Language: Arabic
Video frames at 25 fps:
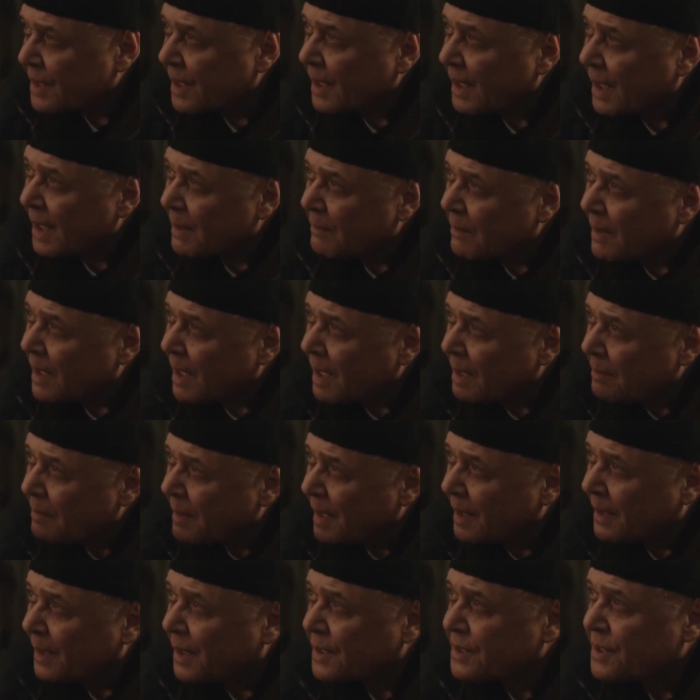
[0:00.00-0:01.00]
مش كلام
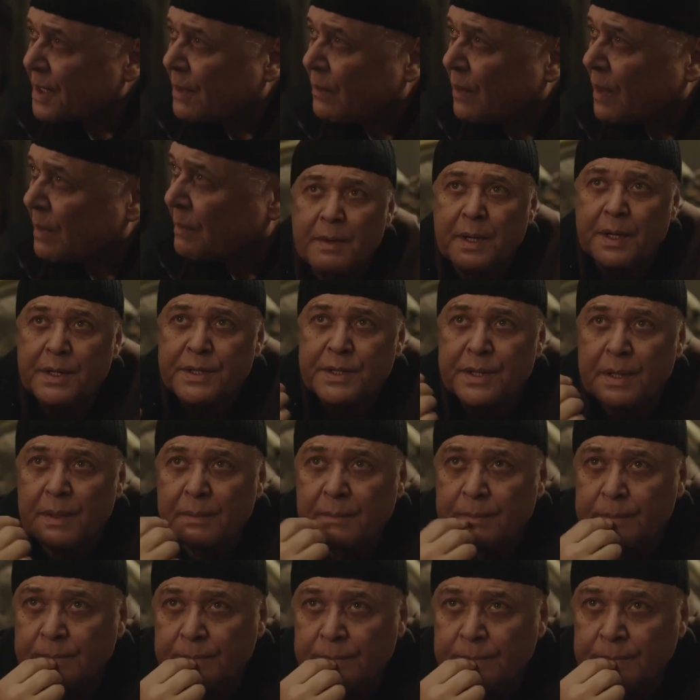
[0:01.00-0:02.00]
خيبان يا شوقي باشا
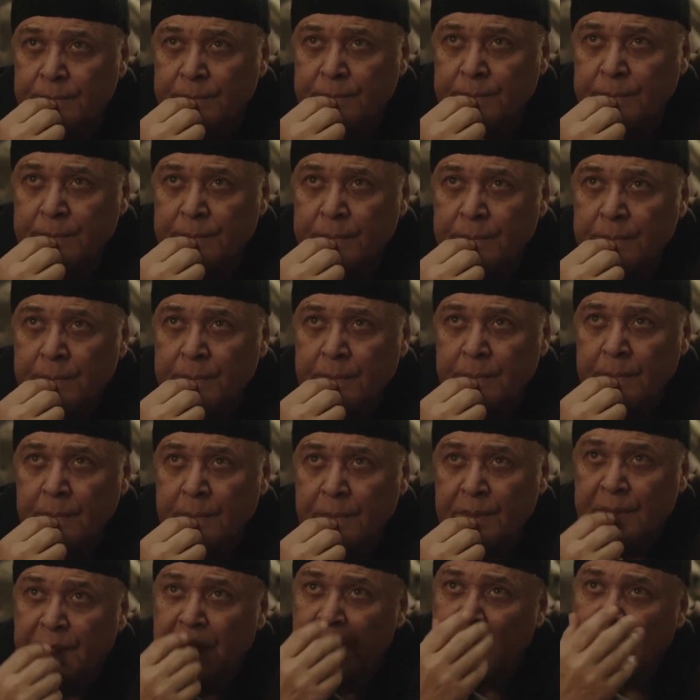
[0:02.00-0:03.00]

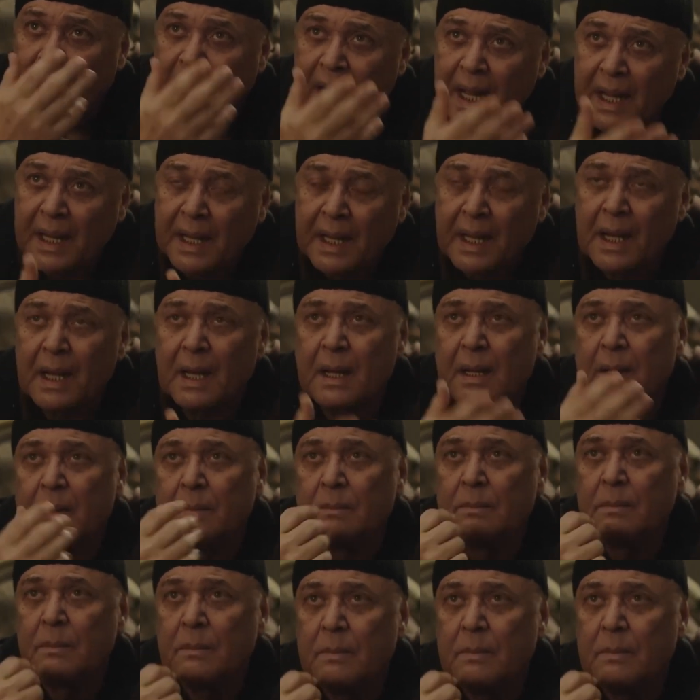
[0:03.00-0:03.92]
دي الحقيقة